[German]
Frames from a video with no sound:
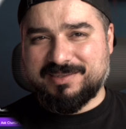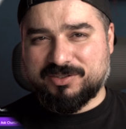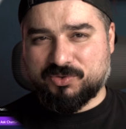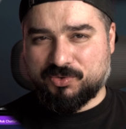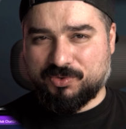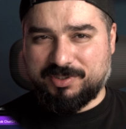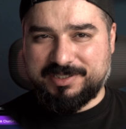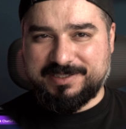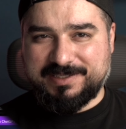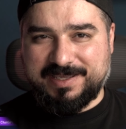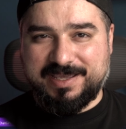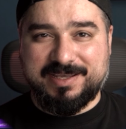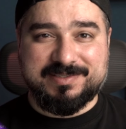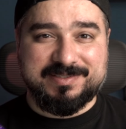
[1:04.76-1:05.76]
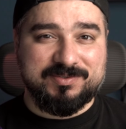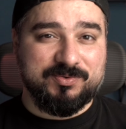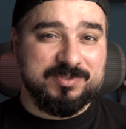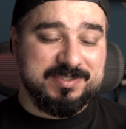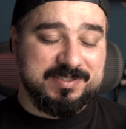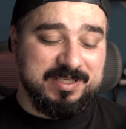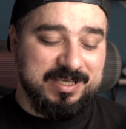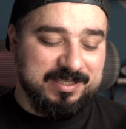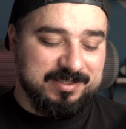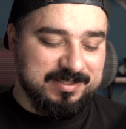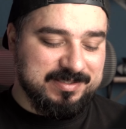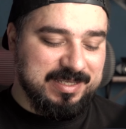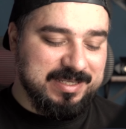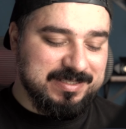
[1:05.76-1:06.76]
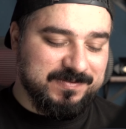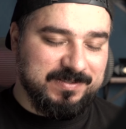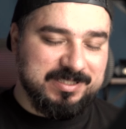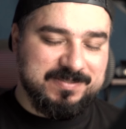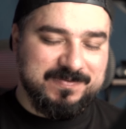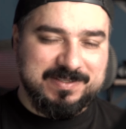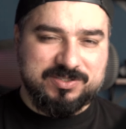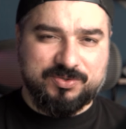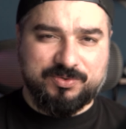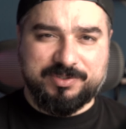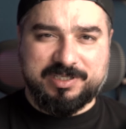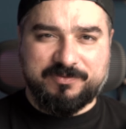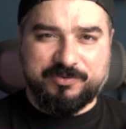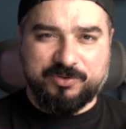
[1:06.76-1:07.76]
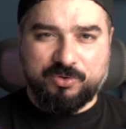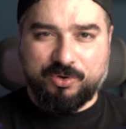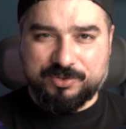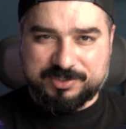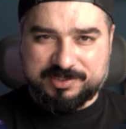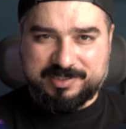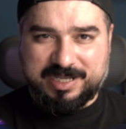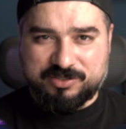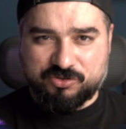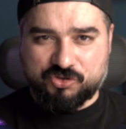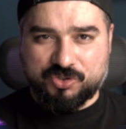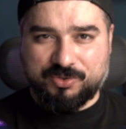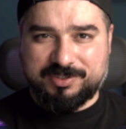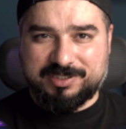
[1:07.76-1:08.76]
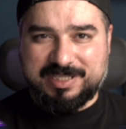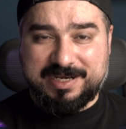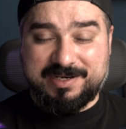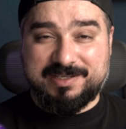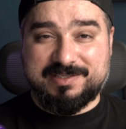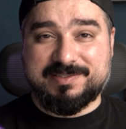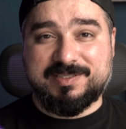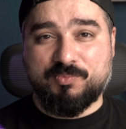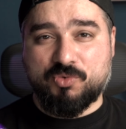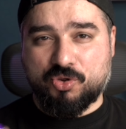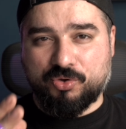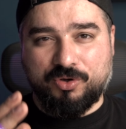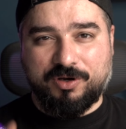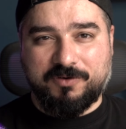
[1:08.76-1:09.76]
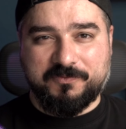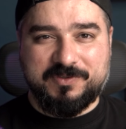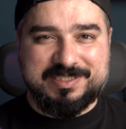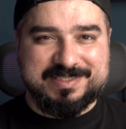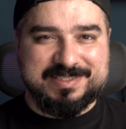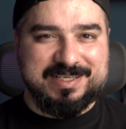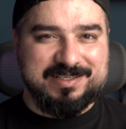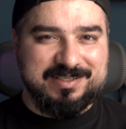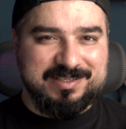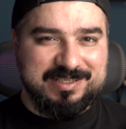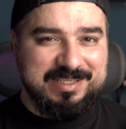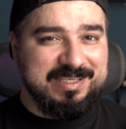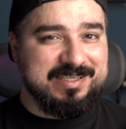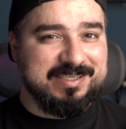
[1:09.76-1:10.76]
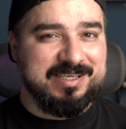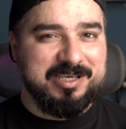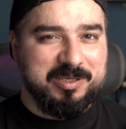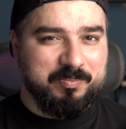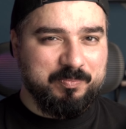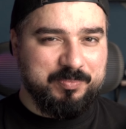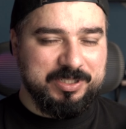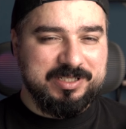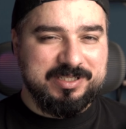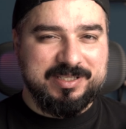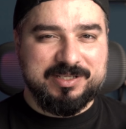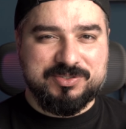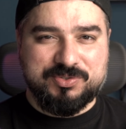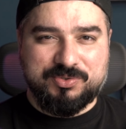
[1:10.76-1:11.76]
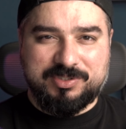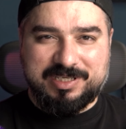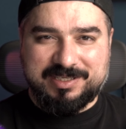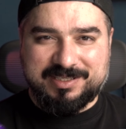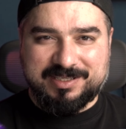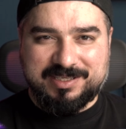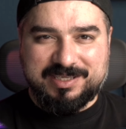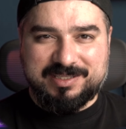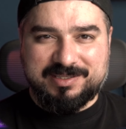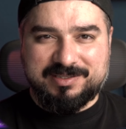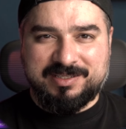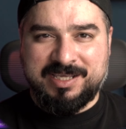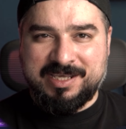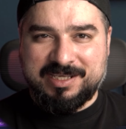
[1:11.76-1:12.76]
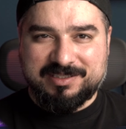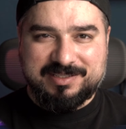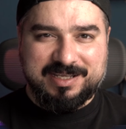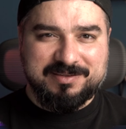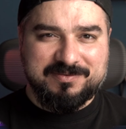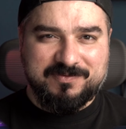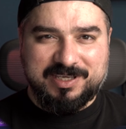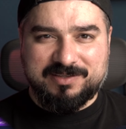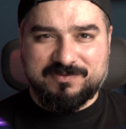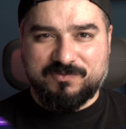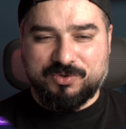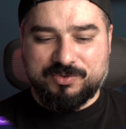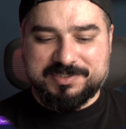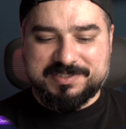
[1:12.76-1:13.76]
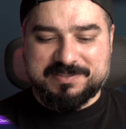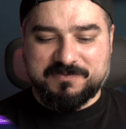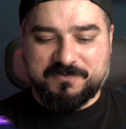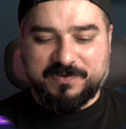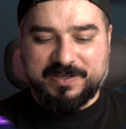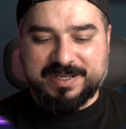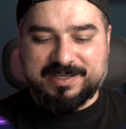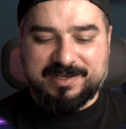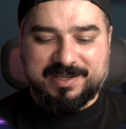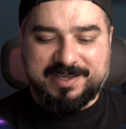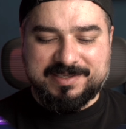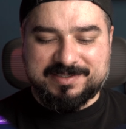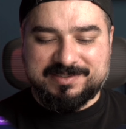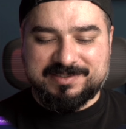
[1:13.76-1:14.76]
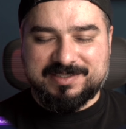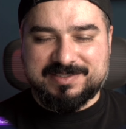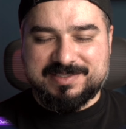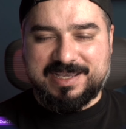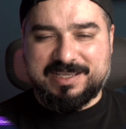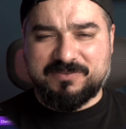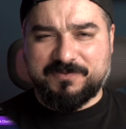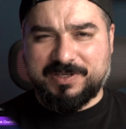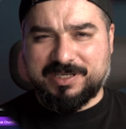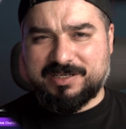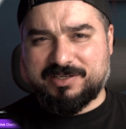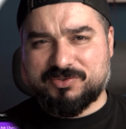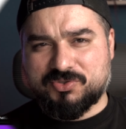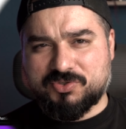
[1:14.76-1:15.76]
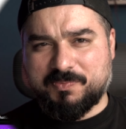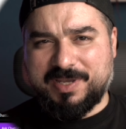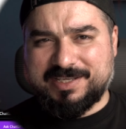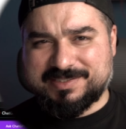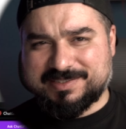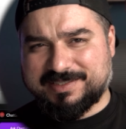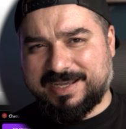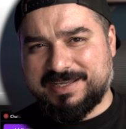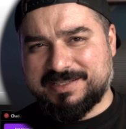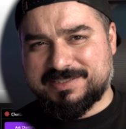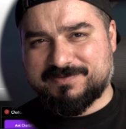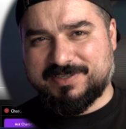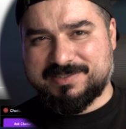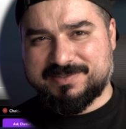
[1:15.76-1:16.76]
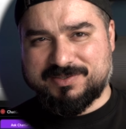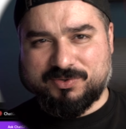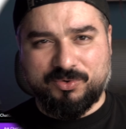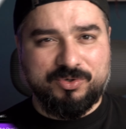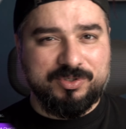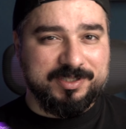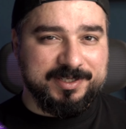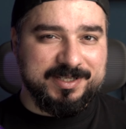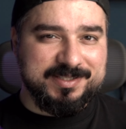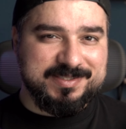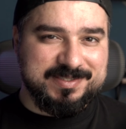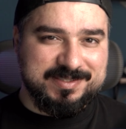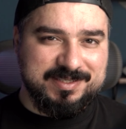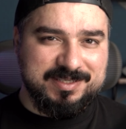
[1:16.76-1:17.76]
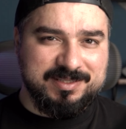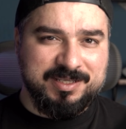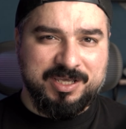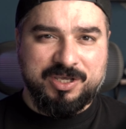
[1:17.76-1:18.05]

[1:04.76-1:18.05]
natürlich erst uns das S24 Ultra von außen anschauen, denn es gibt schon offizielle Leak Bilder zu den Geräten. Dann werden wir uns einen Vergleich, einen design zum S23 Ultra ziehen.